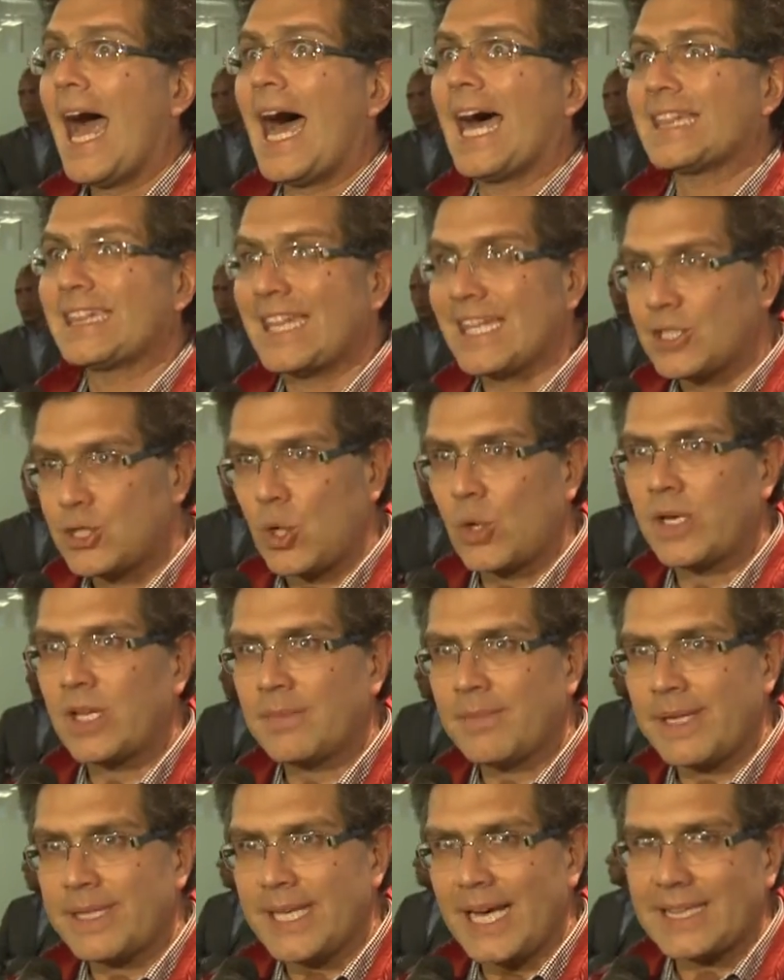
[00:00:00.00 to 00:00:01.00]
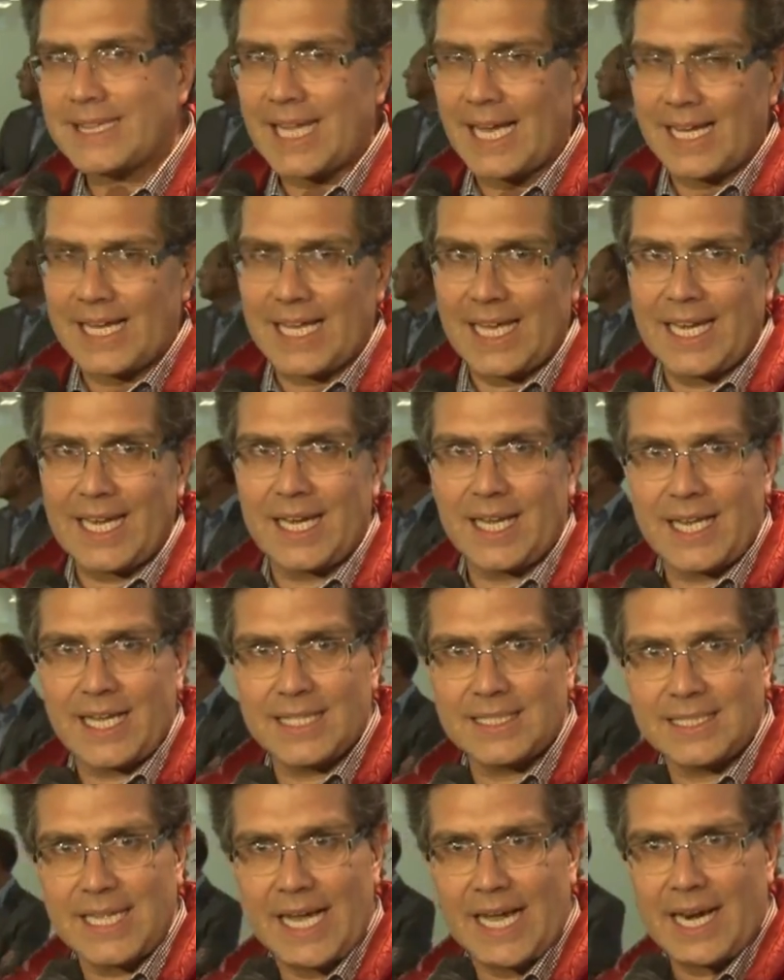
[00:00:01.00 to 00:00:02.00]
Atención inmediata a aquel que
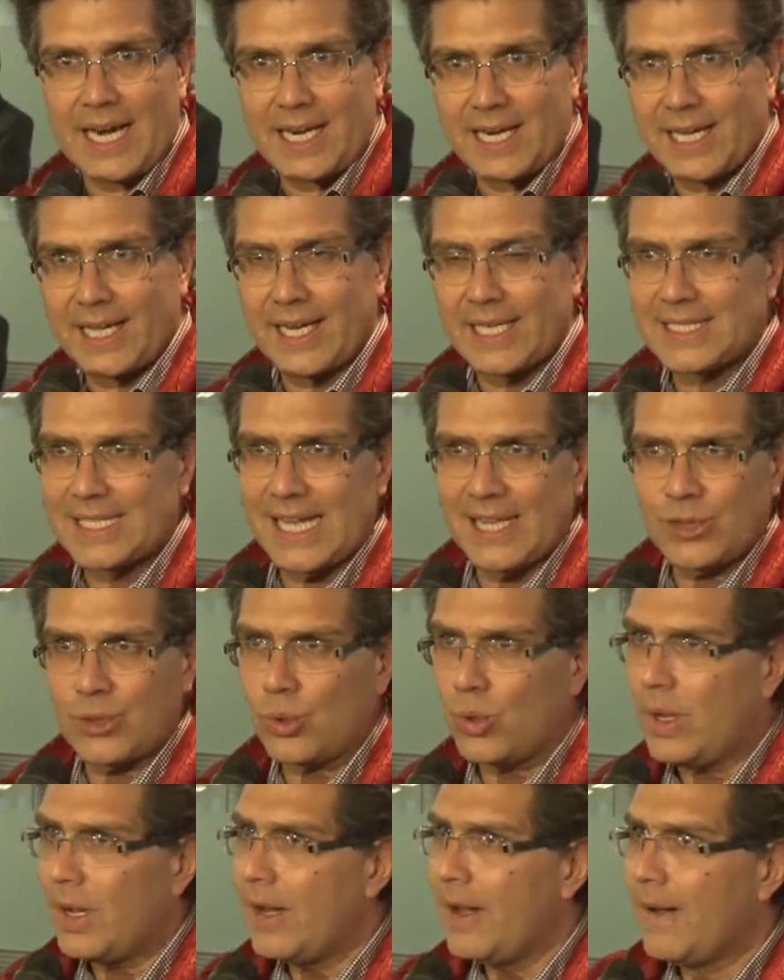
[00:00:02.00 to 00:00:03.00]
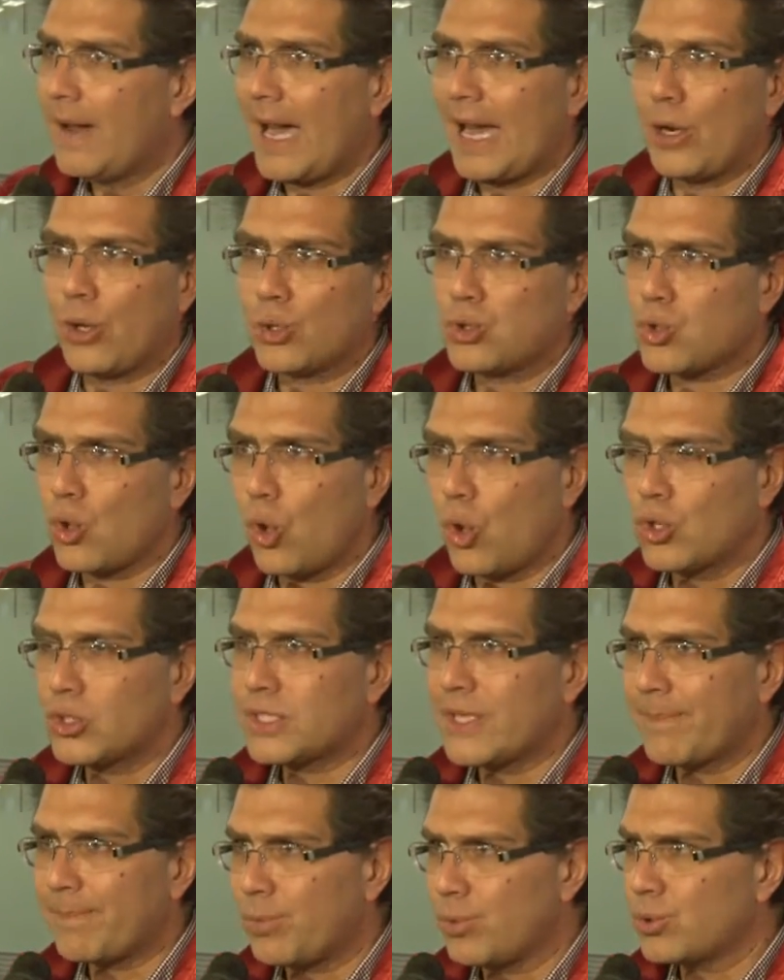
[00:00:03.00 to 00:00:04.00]
está regresando a los
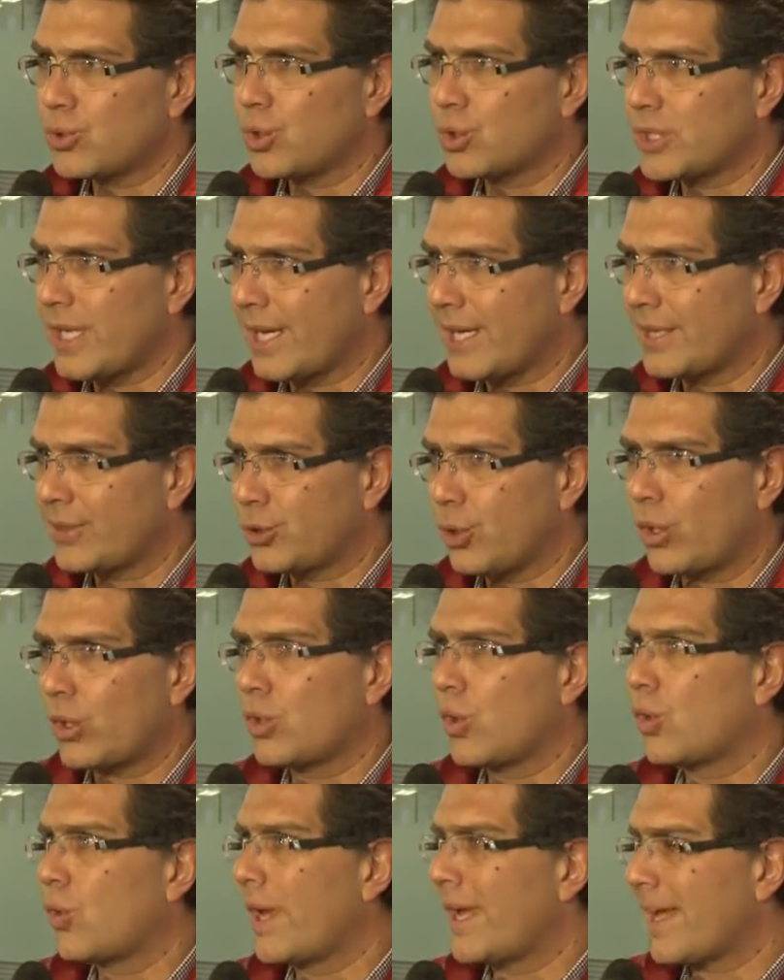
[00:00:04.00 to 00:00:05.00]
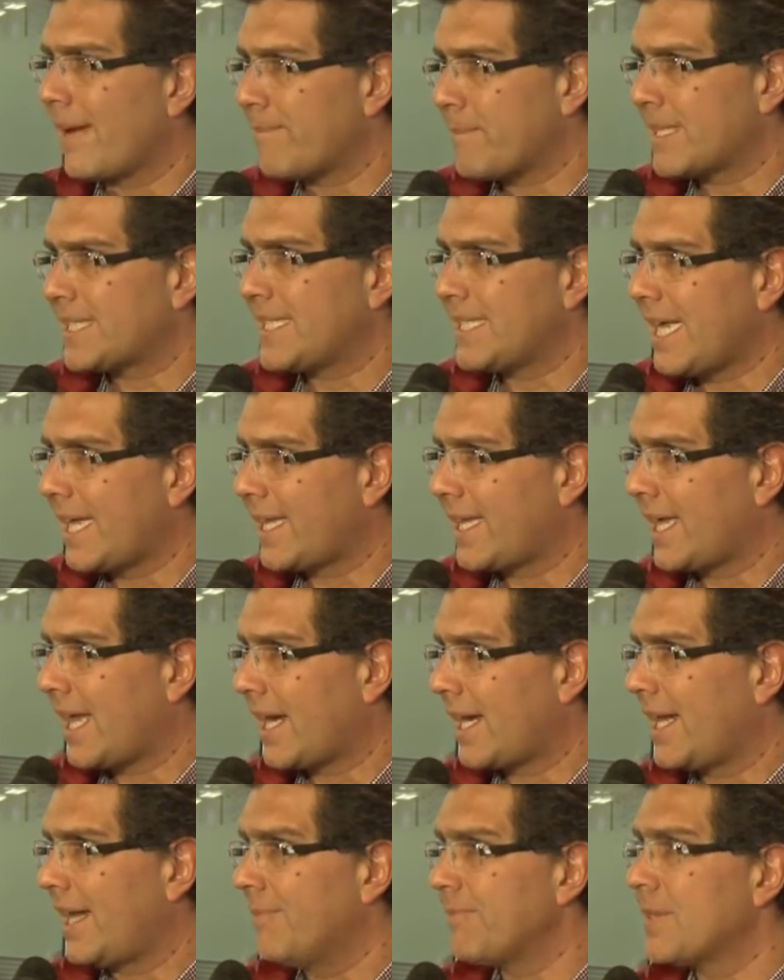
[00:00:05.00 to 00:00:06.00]
11 puntos de retorno, no hay capacidad de
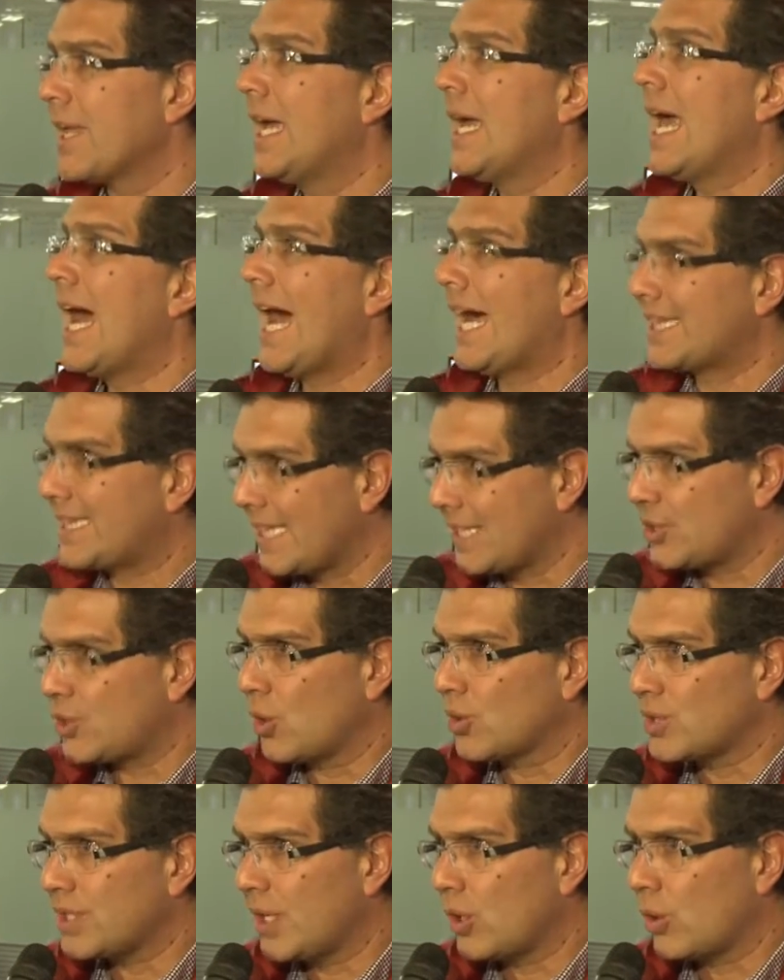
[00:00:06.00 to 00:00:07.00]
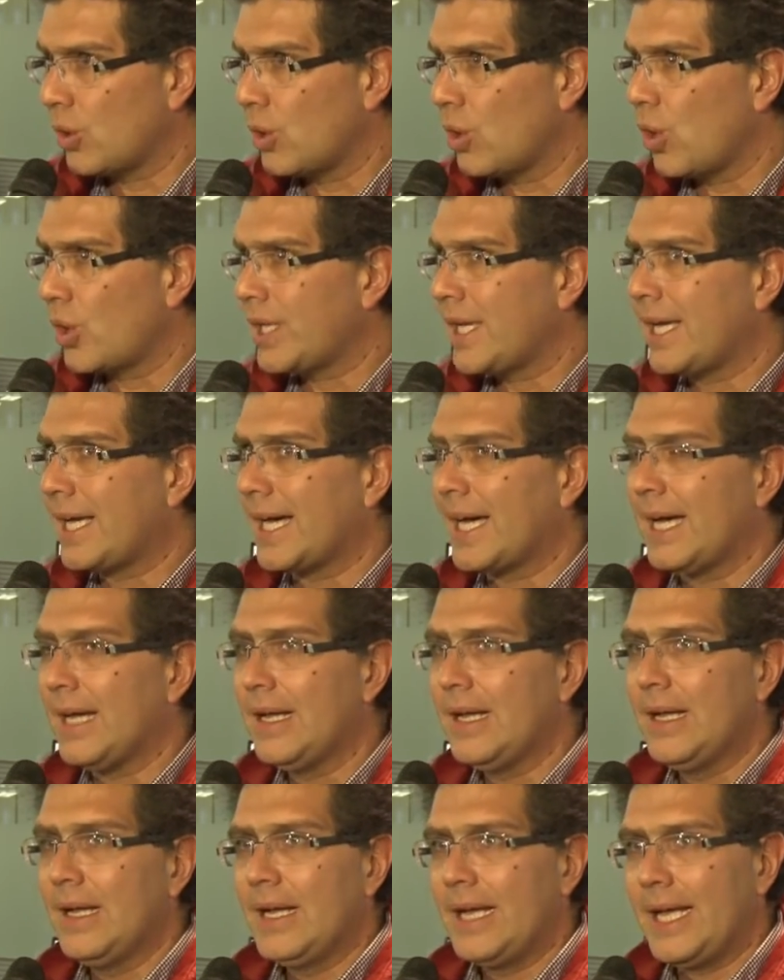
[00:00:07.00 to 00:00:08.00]
darle atención
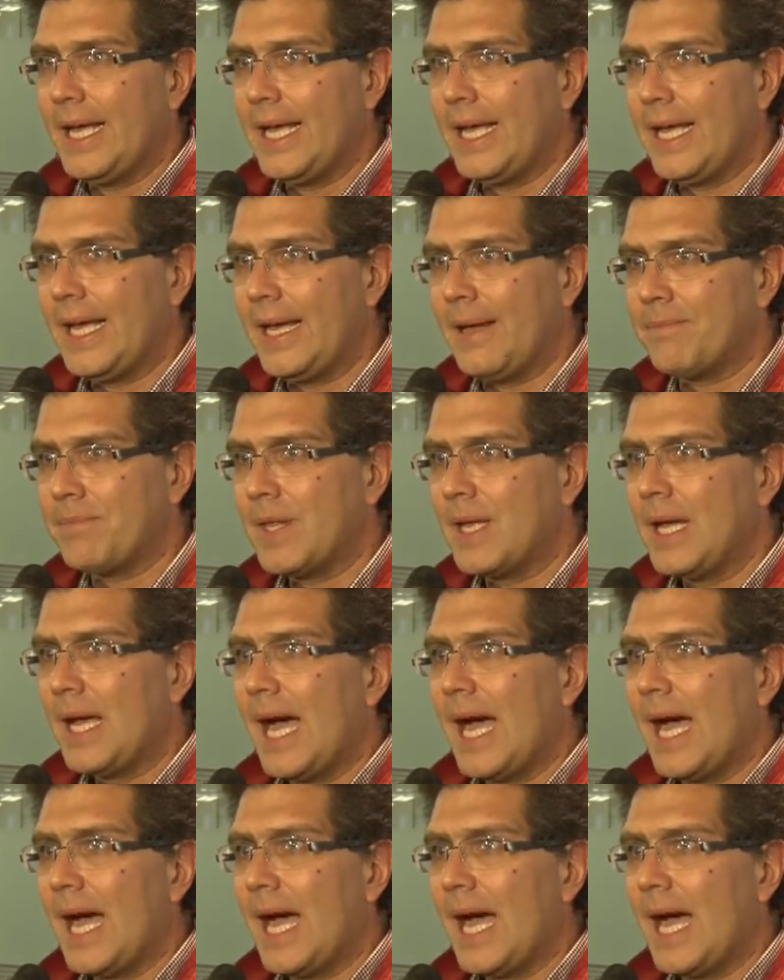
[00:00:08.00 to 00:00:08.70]
psicológica, eh,